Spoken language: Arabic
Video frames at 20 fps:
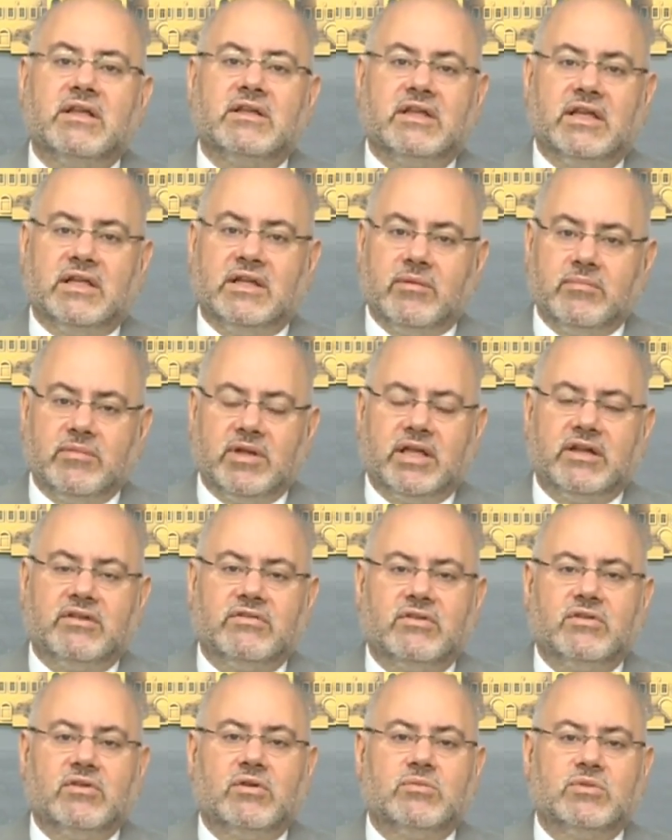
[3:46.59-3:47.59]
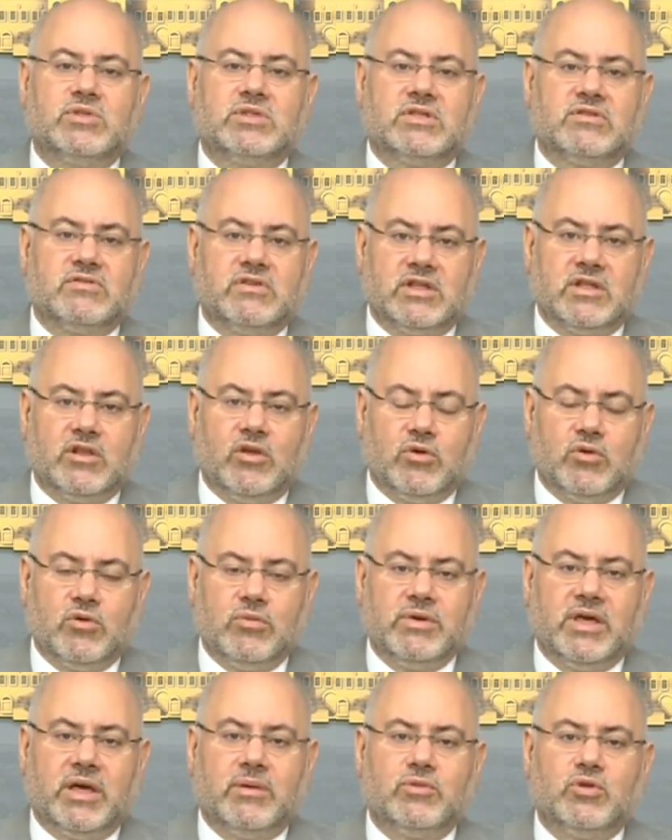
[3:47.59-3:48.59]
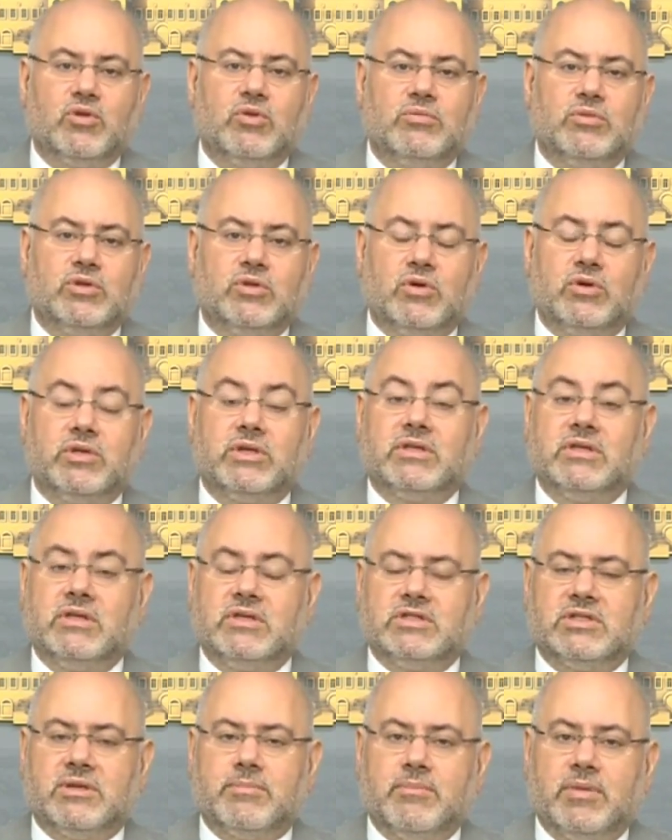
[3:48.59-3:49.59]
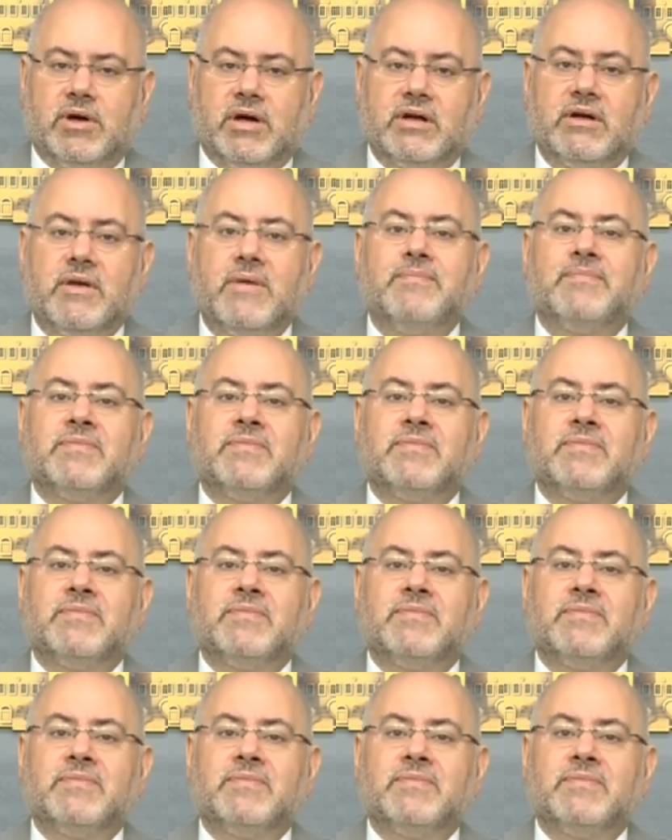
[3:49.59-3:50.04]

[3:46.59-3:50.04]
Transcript: نحن بنعرف أن المستشفيات الحكومية عم تقوم بدور كتير جبار